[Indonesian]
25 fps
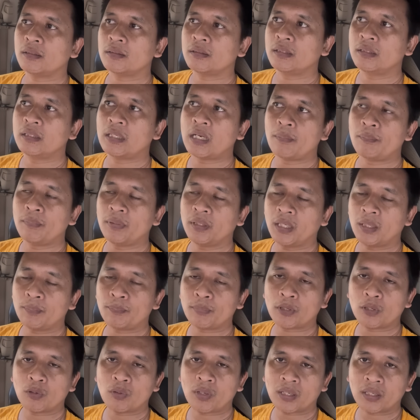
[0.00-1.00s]
didampingi
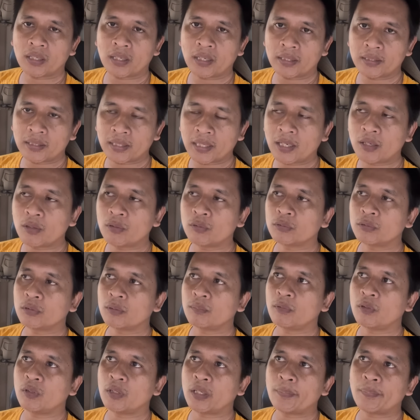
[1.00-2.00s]
keluarganya untuk
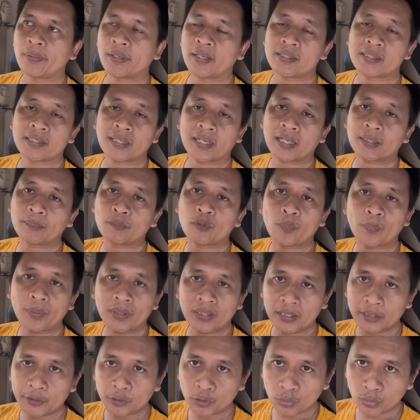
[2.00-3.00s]
melakukan pengecekan
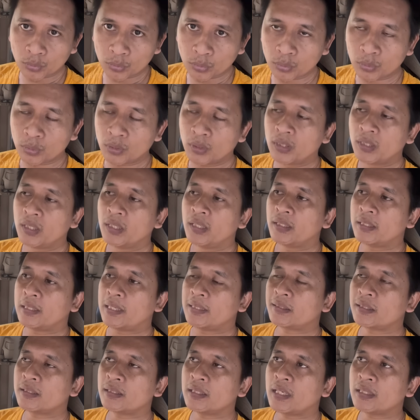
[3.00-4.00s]
mobil itu
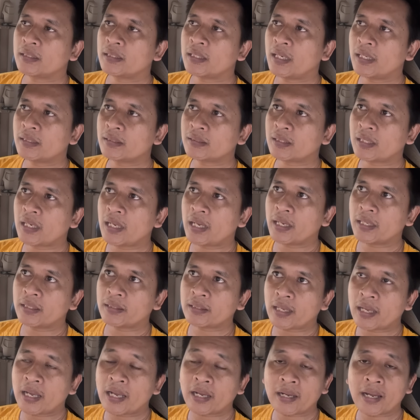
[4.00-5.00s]
nah ternyata setelah
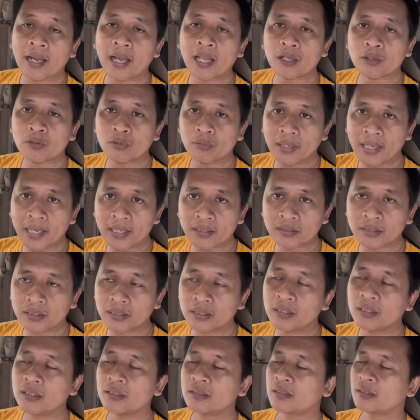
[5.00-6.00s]
kita
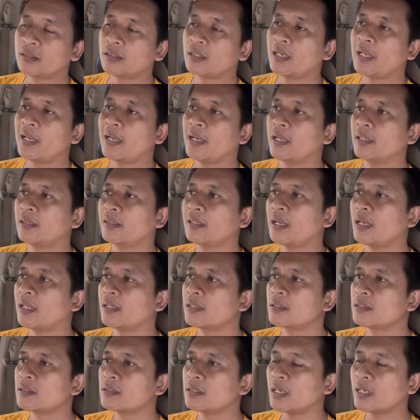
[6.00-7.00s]
kalkulasi setelah
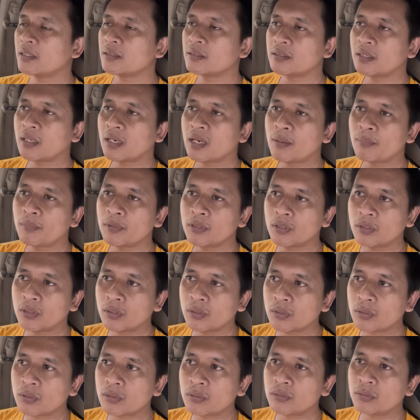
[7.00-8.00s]
kita cek secara
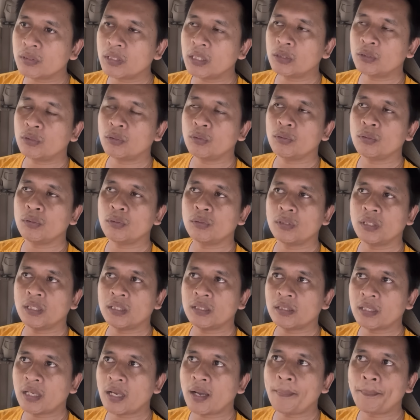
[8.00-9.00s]
menyeluruh itu
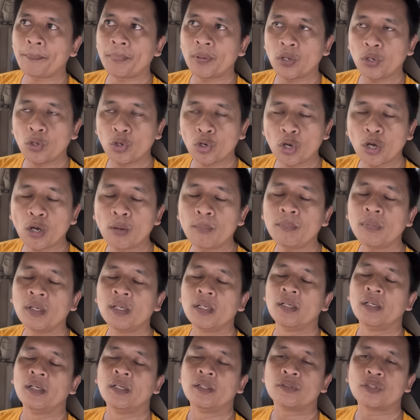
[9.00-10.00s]
unitnya belum
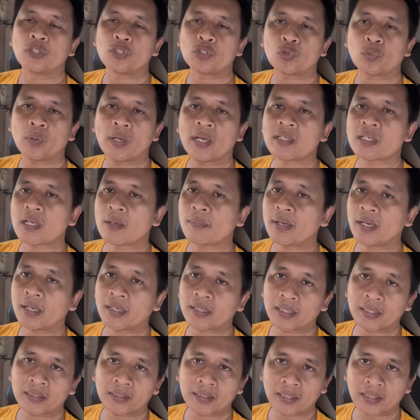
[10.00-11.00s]
sesuai sama
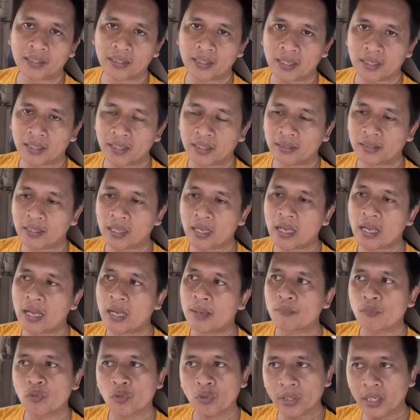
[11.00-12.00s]
kriteria
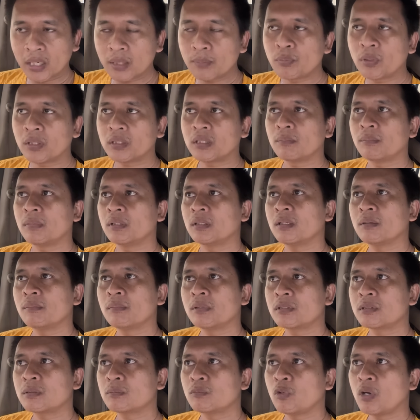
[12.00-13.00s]
kita. Mungkin buat
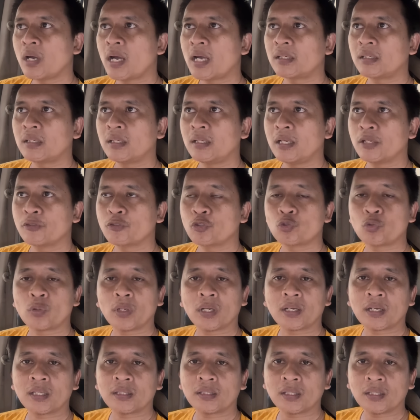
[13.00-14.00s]
teman-teman semua ada yang
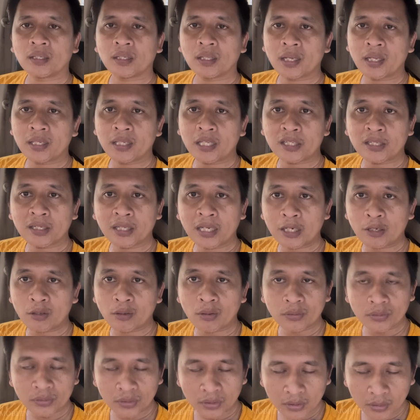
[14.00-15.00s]
sesuai kriterianya dengan
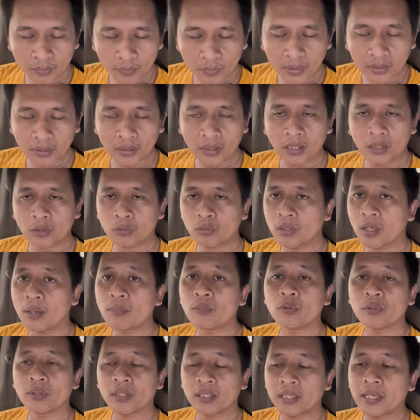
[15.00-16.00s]
kondisi seperti itu
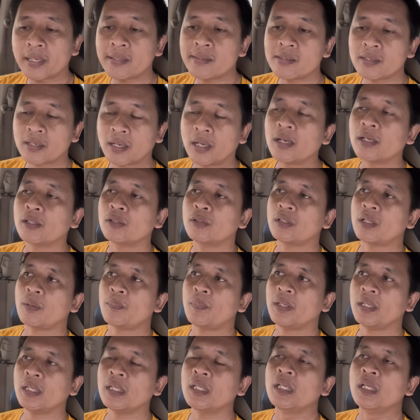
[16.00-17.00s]
ya mungkin aja gitu.
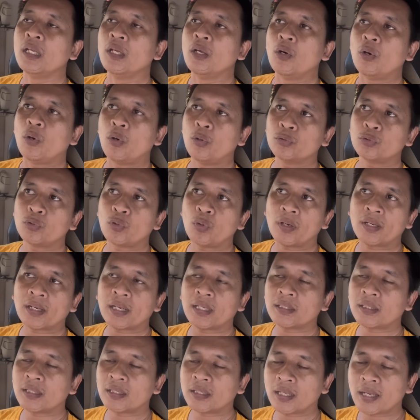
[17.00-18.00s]
Tapi untuk
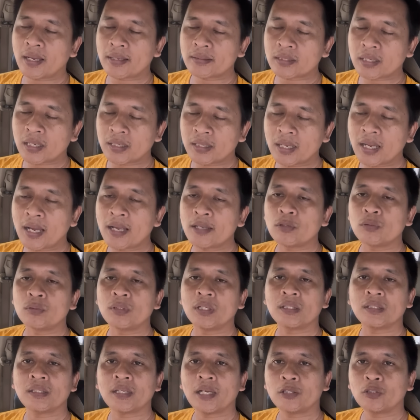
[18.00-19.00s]
kriteria saya
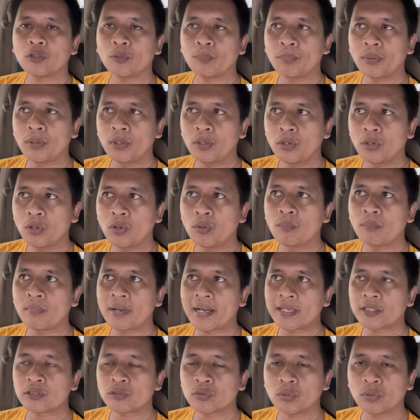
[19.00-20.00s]
unitnya itu belum
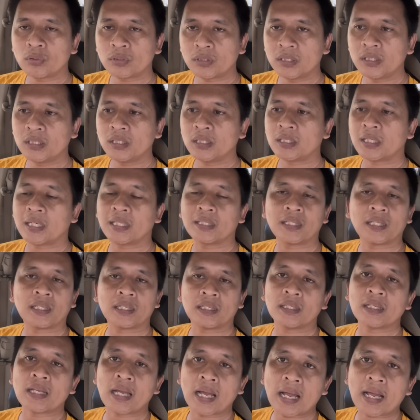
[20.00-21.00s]
masuk di
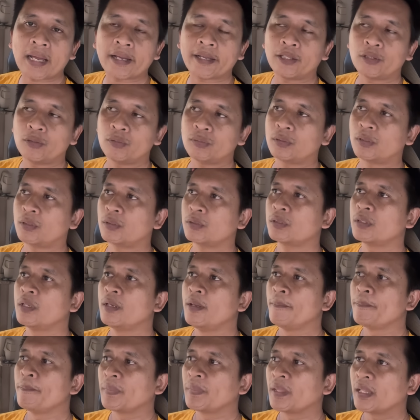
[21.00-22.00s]
kriteria gitu. Terus
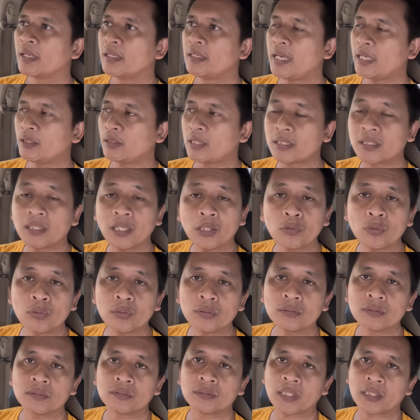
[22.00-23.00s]
ya tadi
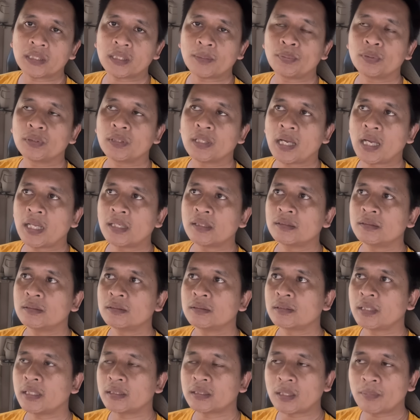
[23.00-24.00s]
itu saya sebutkan,
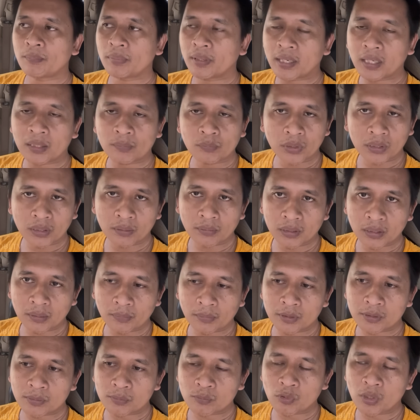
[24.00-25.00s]
saya sampaikan buat
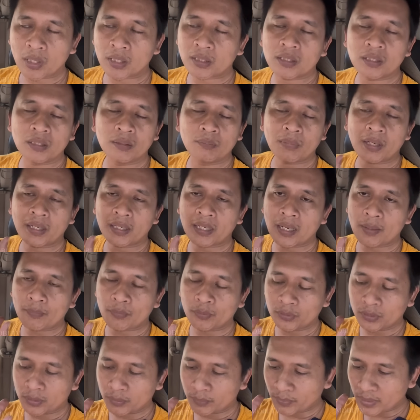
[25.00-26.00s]
teman-teman semua
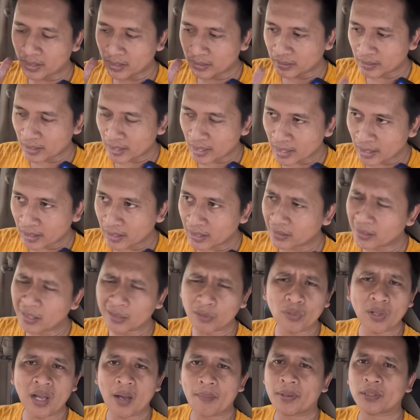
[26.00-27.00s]
dimanapun tempatnya kita
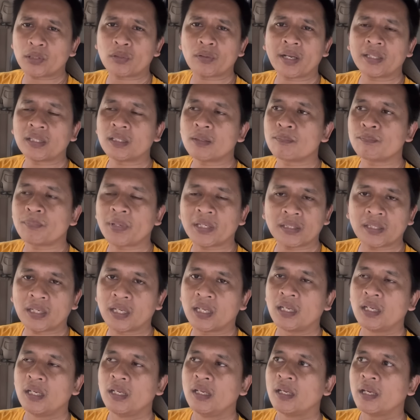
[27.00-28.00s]
tuh nggak patokan tempat deh.